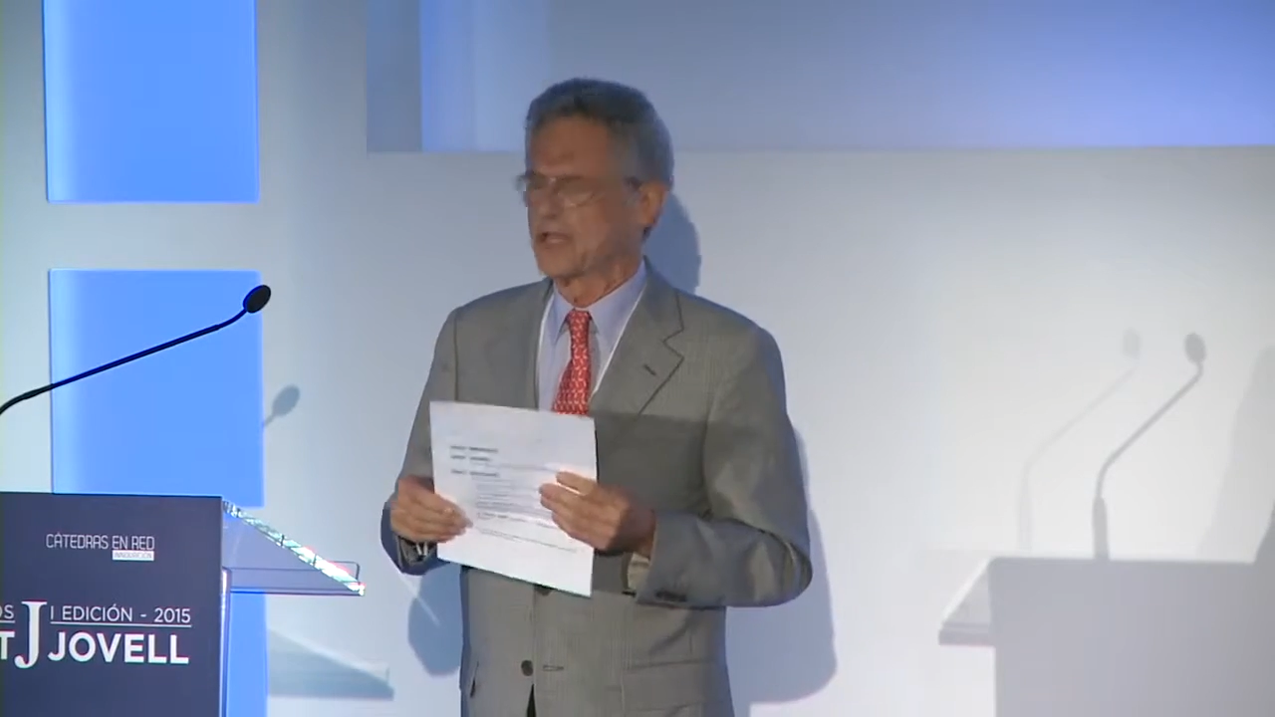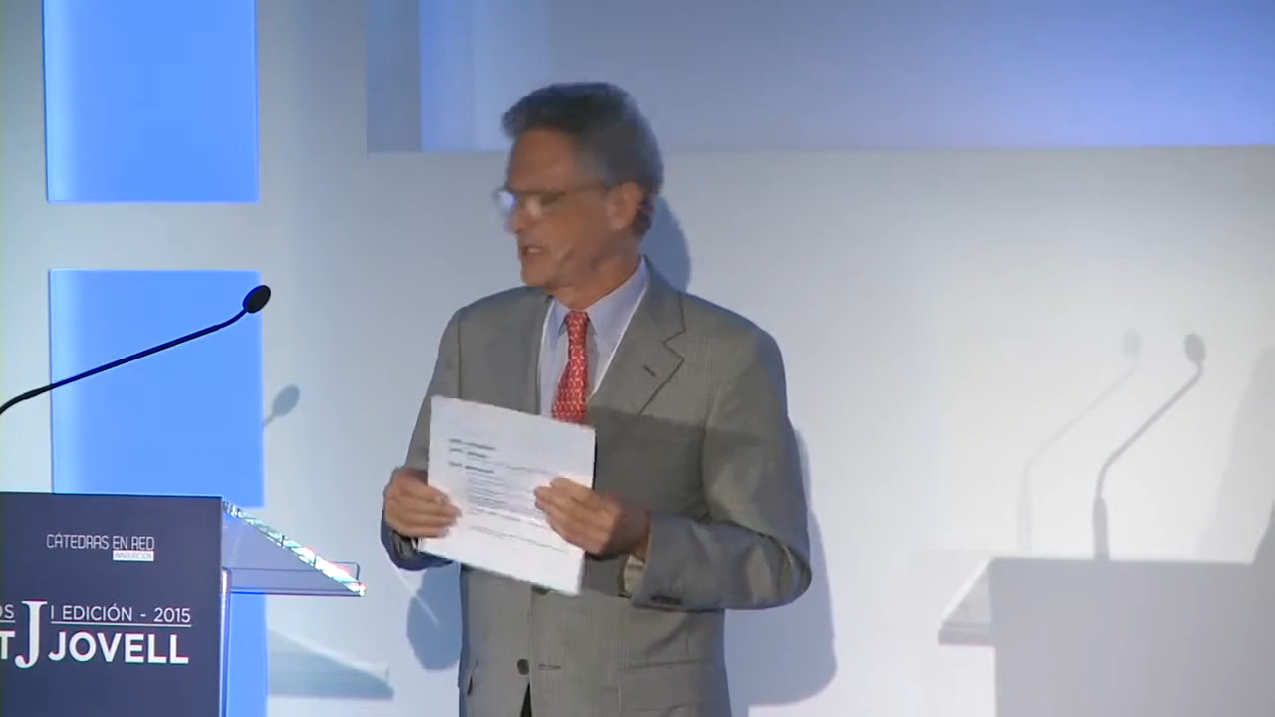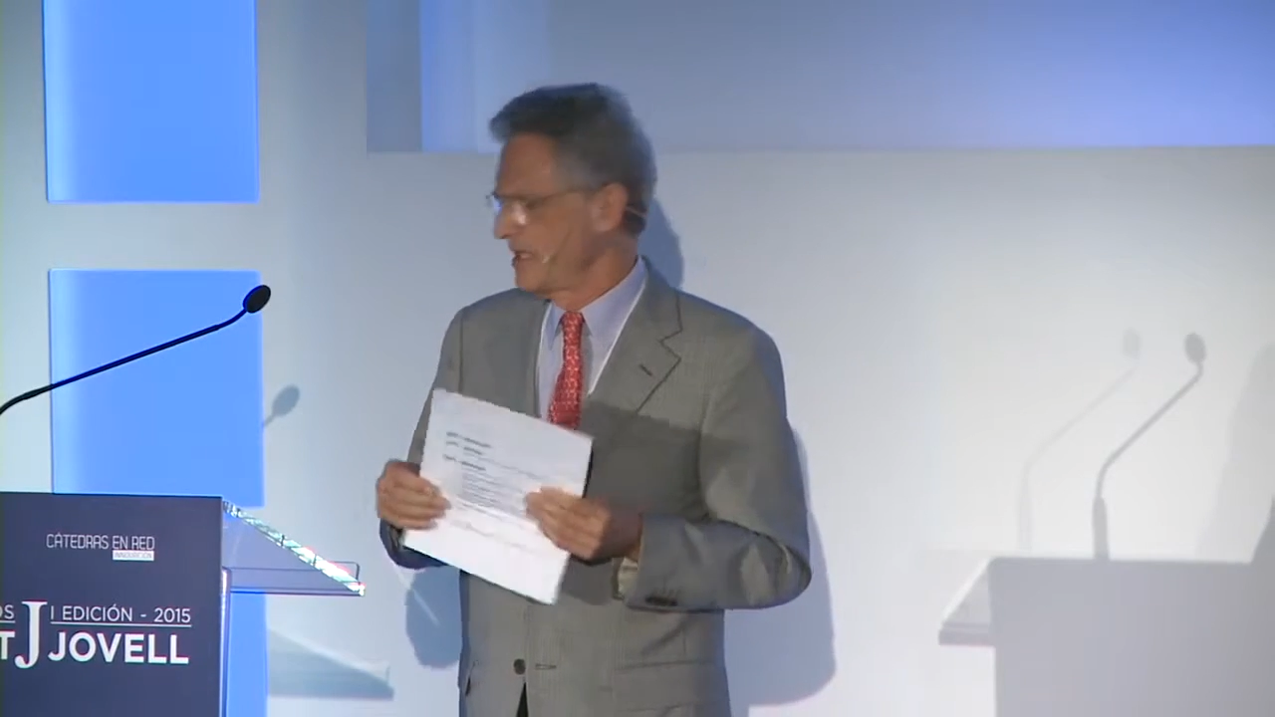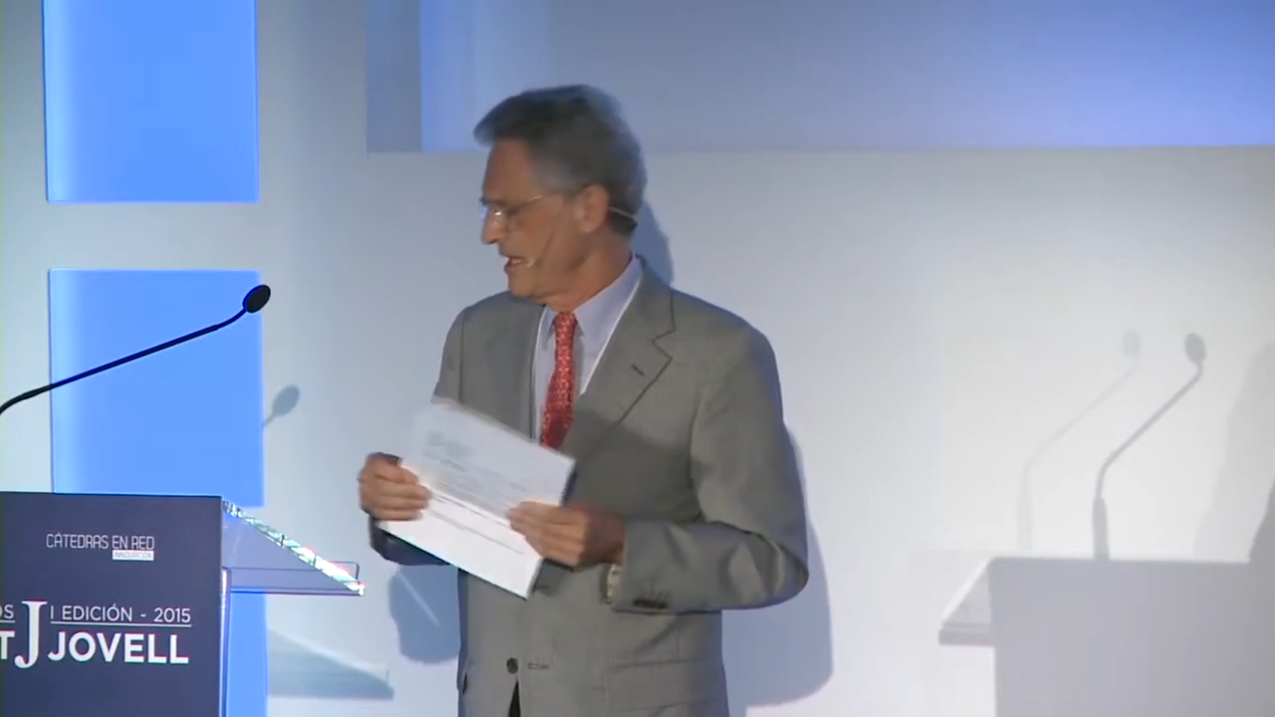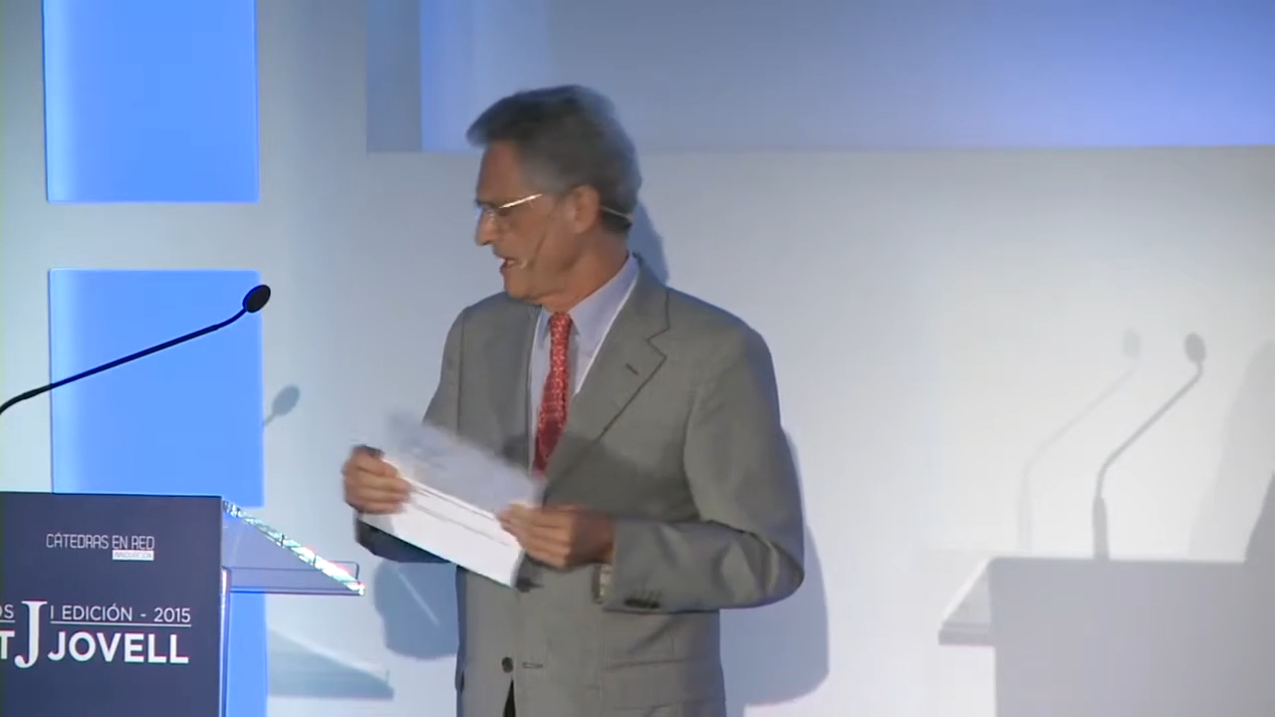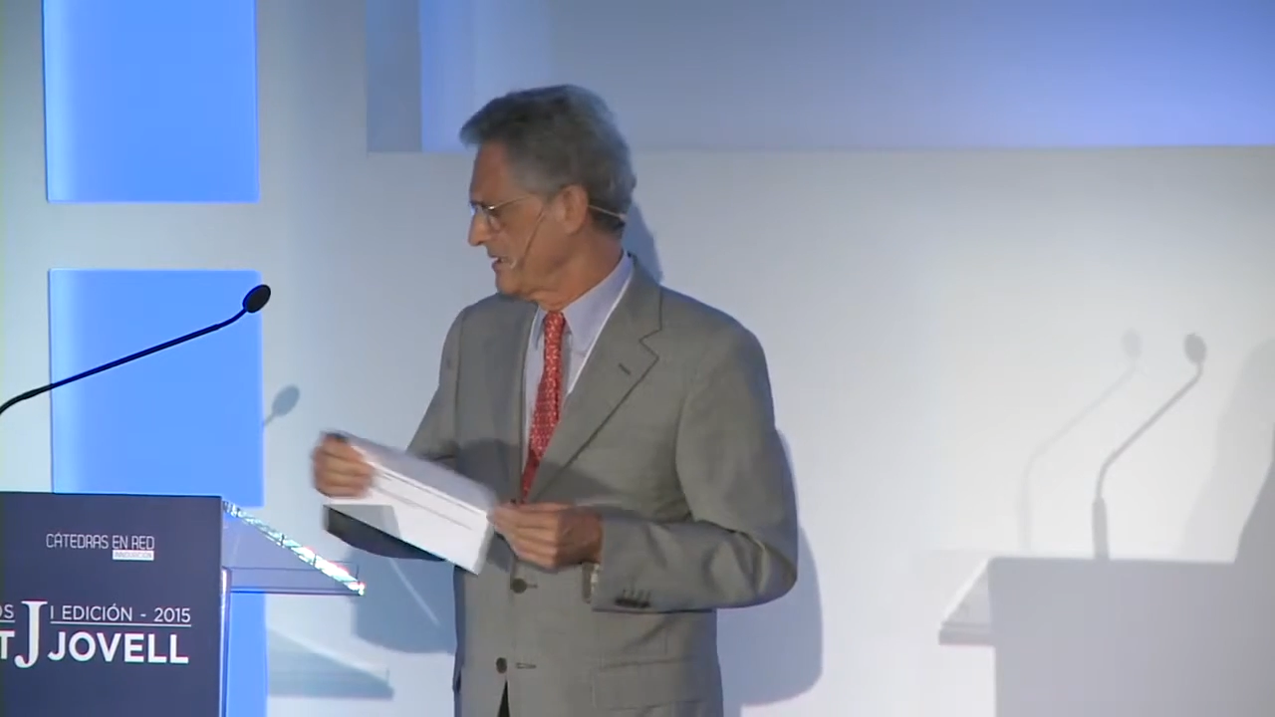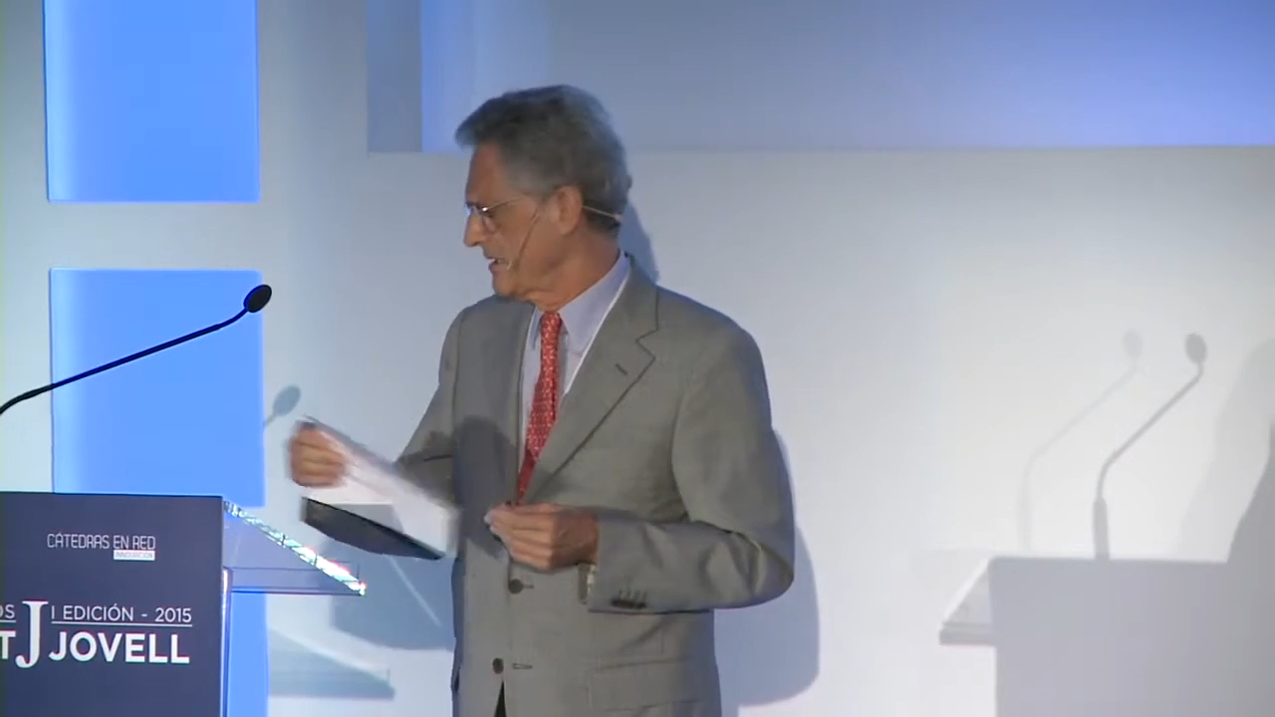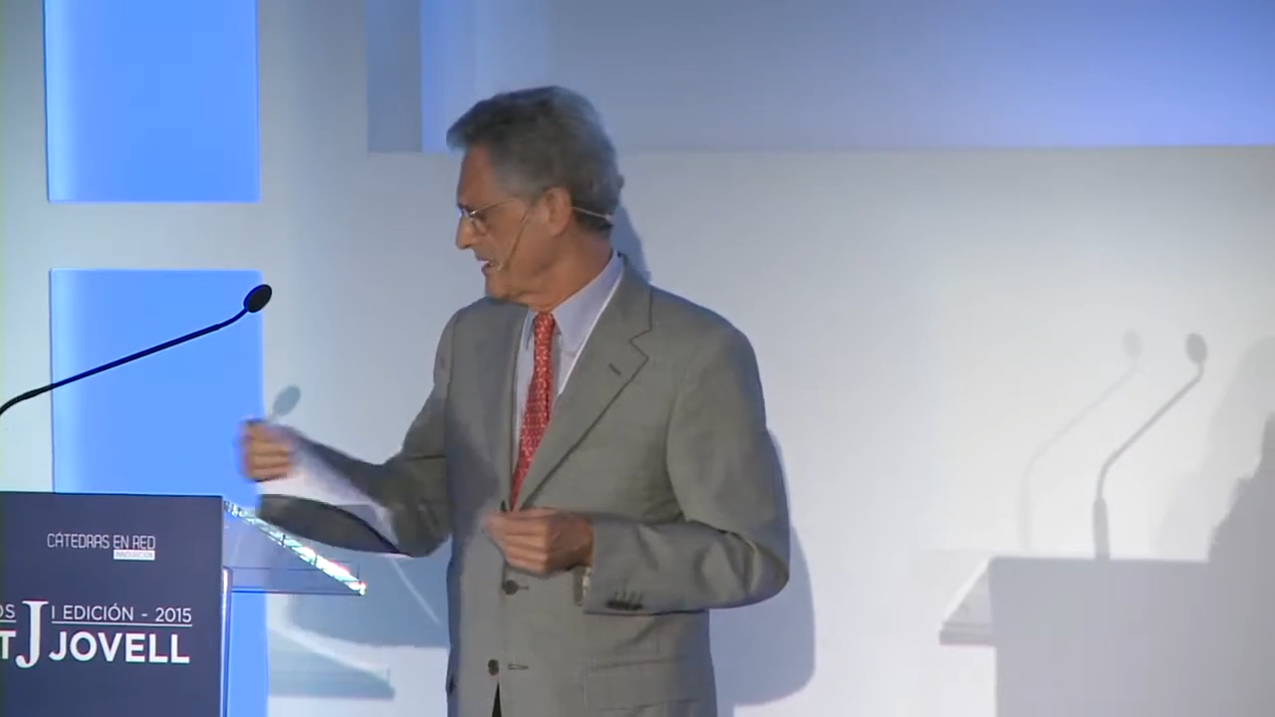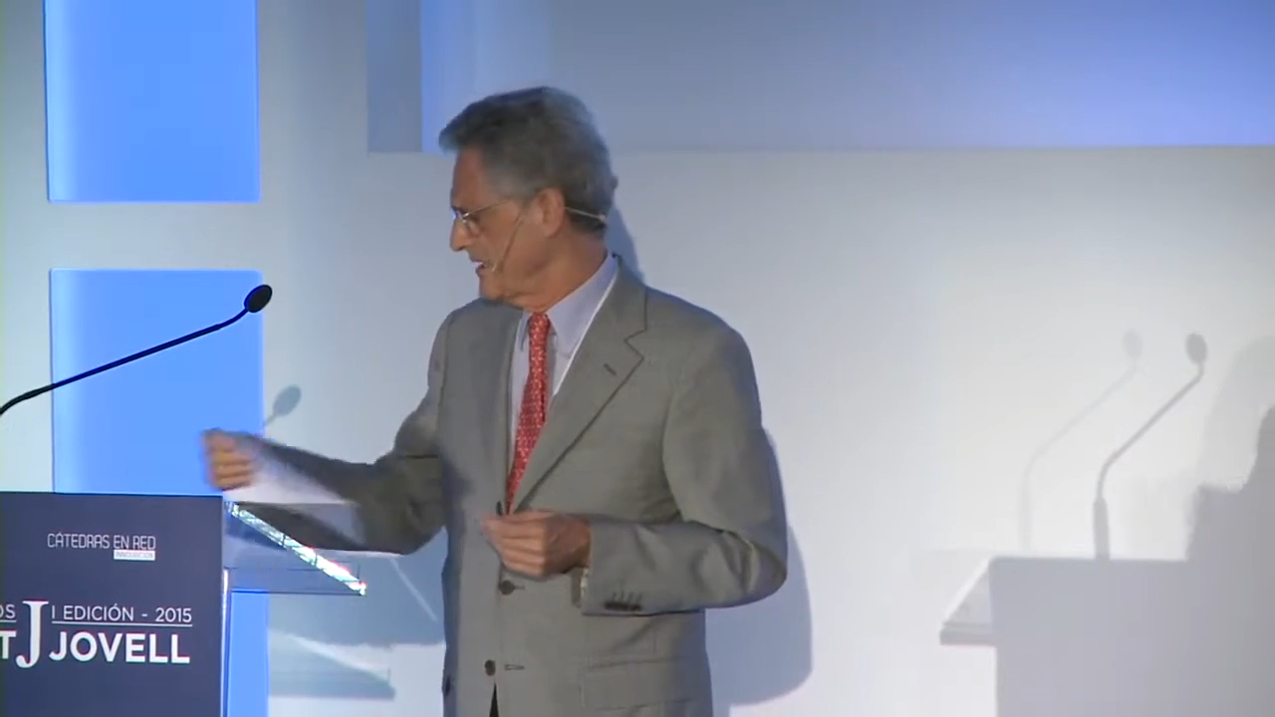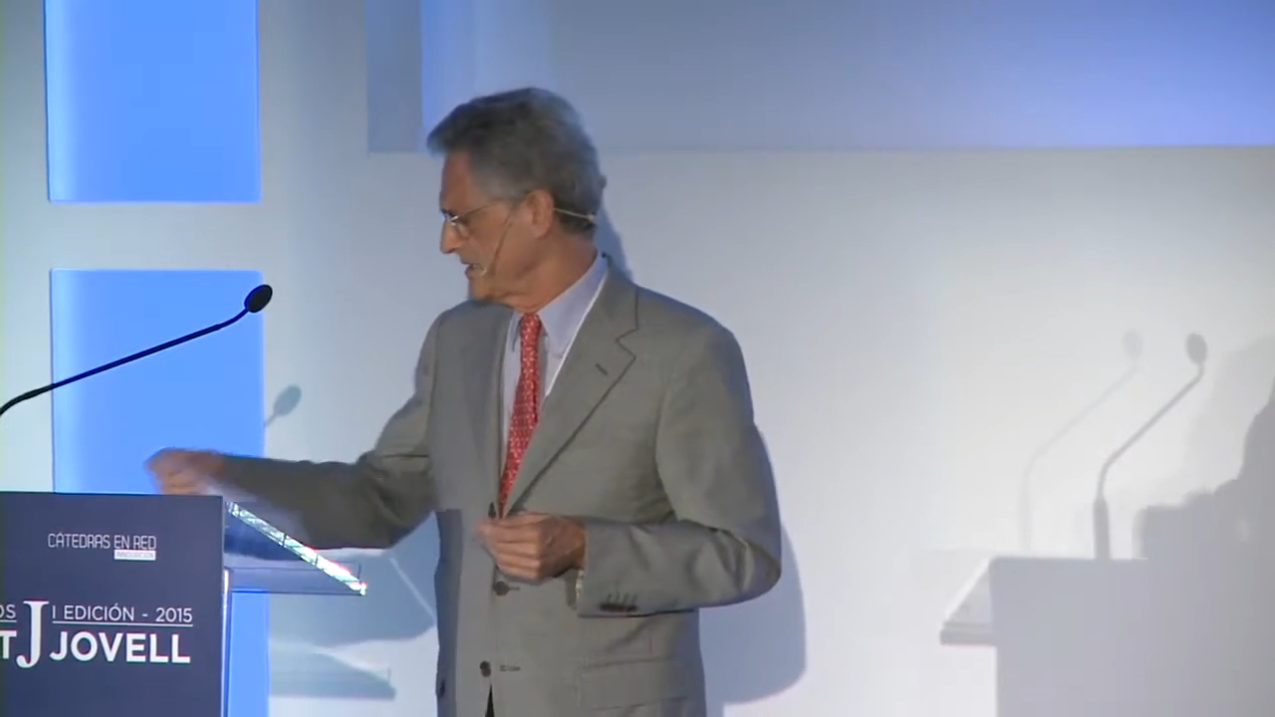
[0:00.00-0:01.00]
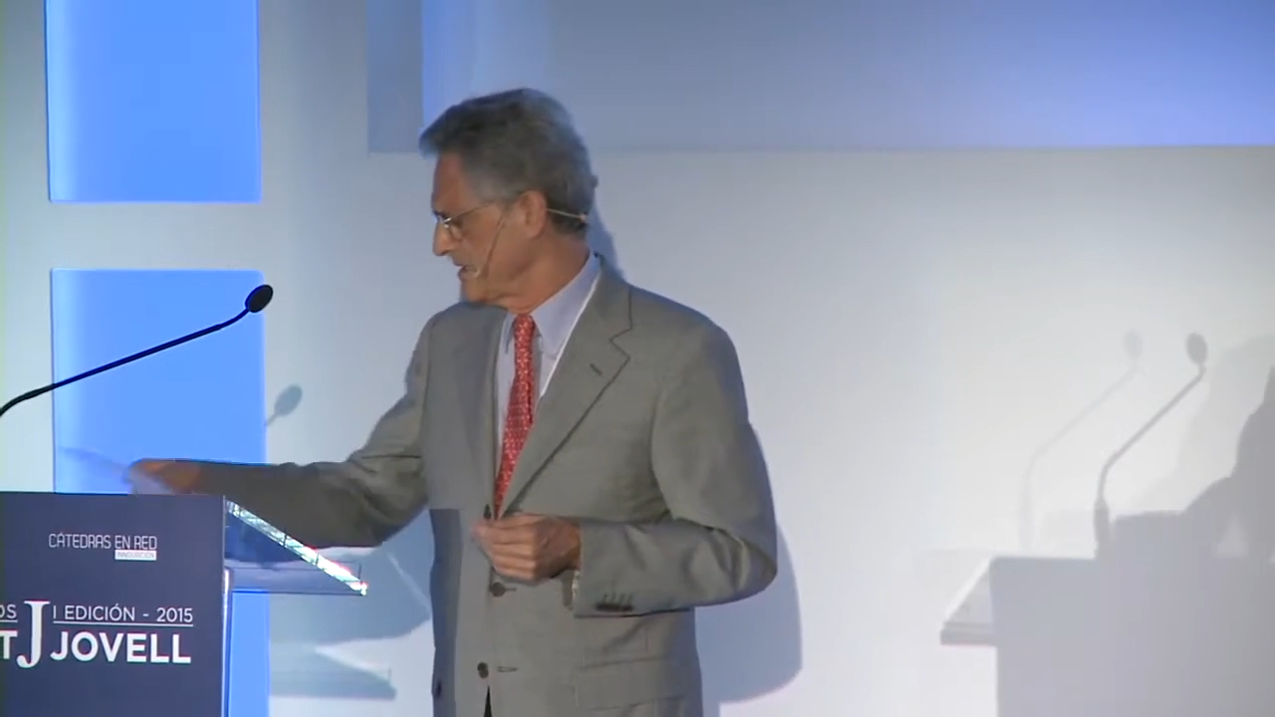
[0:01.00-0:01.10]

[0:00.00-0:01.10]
tan,